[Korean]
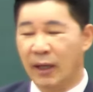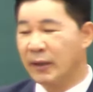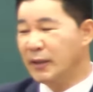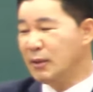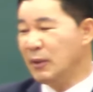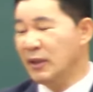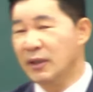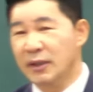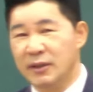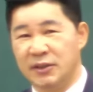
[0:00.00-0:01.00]
하나님이
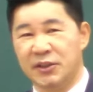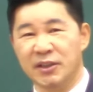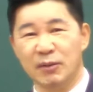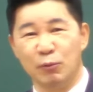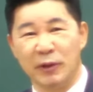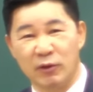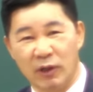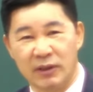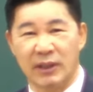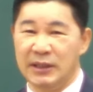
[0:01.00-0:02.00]
처녀 몸에
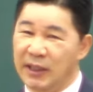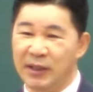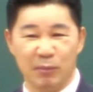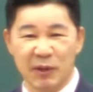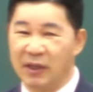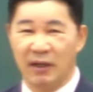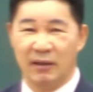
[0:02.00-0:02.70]
들어왔다 이해됩니까?